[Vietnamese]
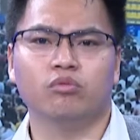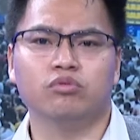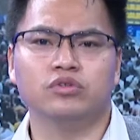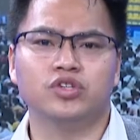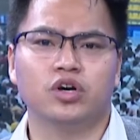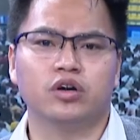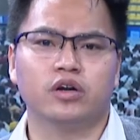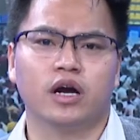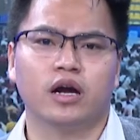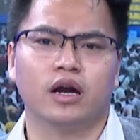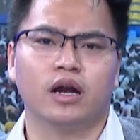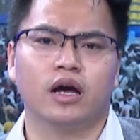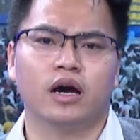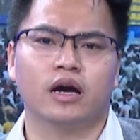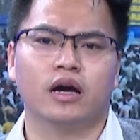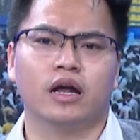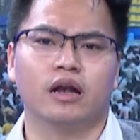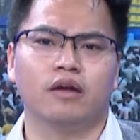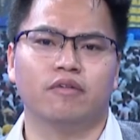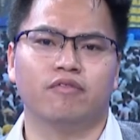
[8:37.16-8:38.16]
thì cũng cho rằng
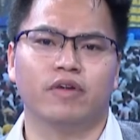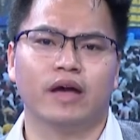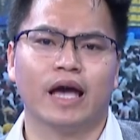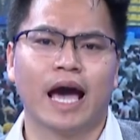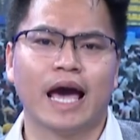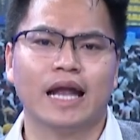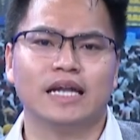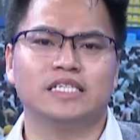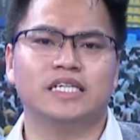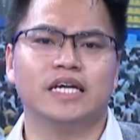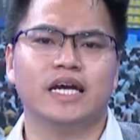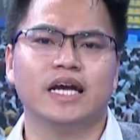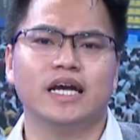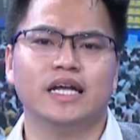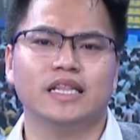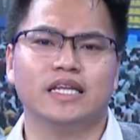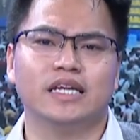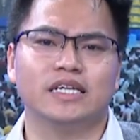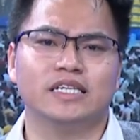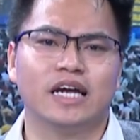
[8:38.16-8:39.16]
là cần phải hạn chế
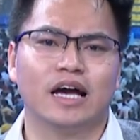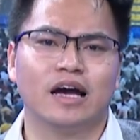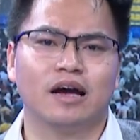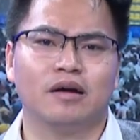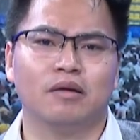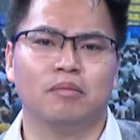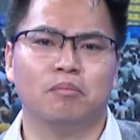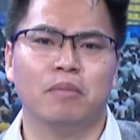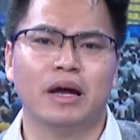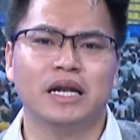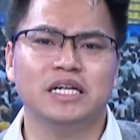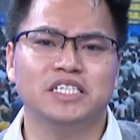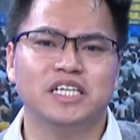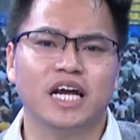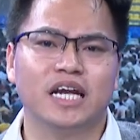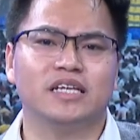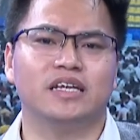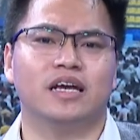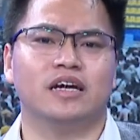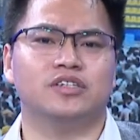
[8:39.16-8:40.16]
cái tình trạng bán
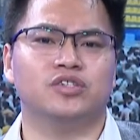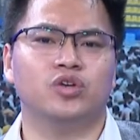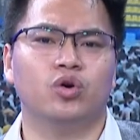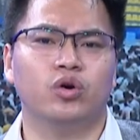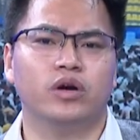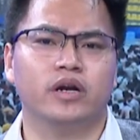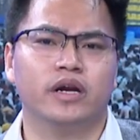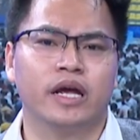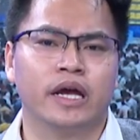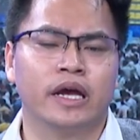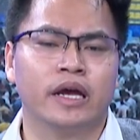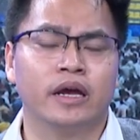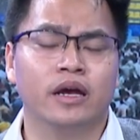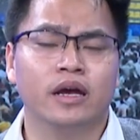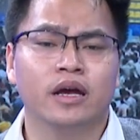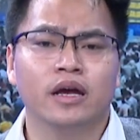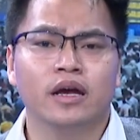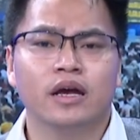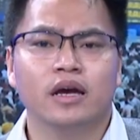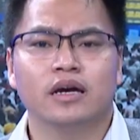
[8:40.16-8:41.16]
tranh nhà xã hội, để
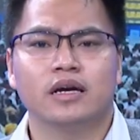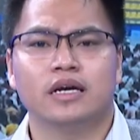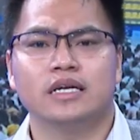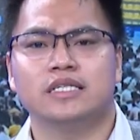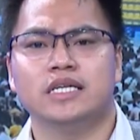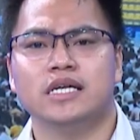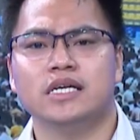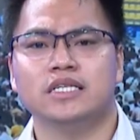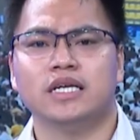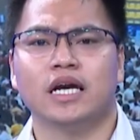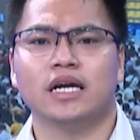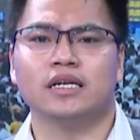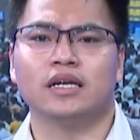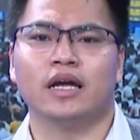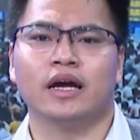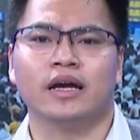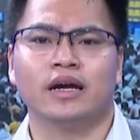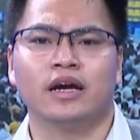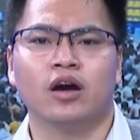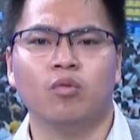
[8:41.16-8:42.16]
cái chính sách
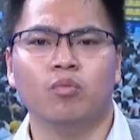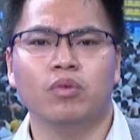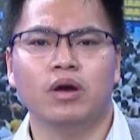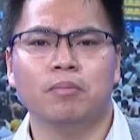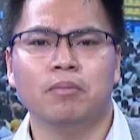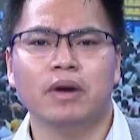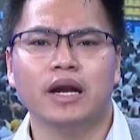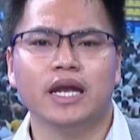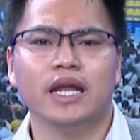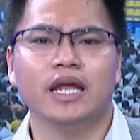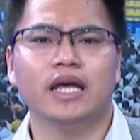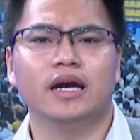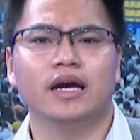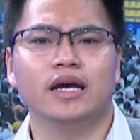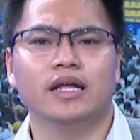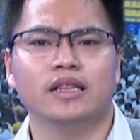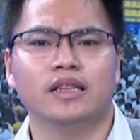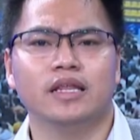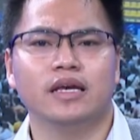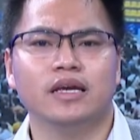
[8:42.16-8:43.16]
này không bị mất đi
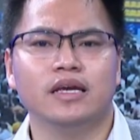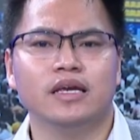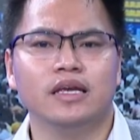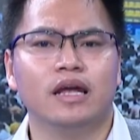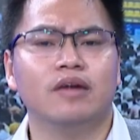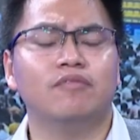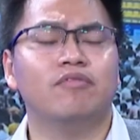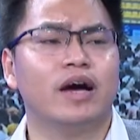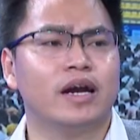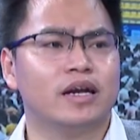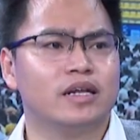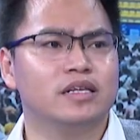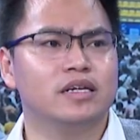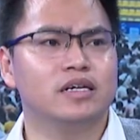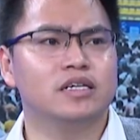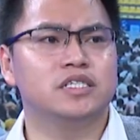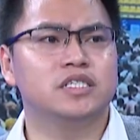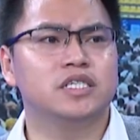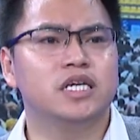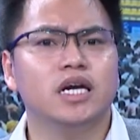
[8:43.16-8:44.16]
cái tính nhân văn
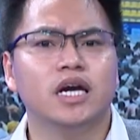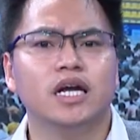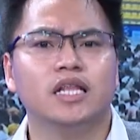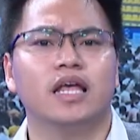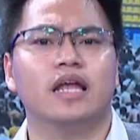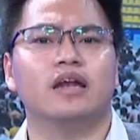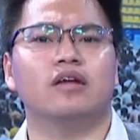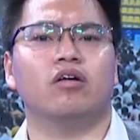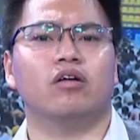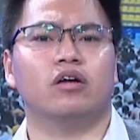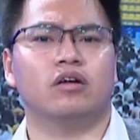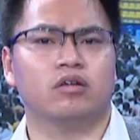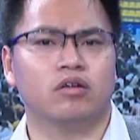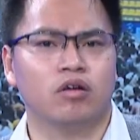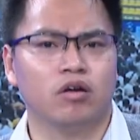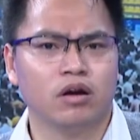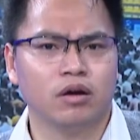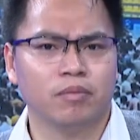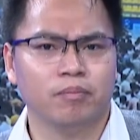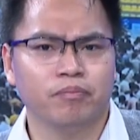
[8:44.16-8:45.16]
như chính cái tên gọi của
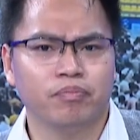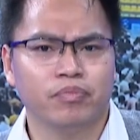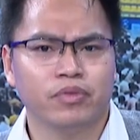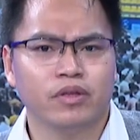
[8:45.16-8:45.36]
nó.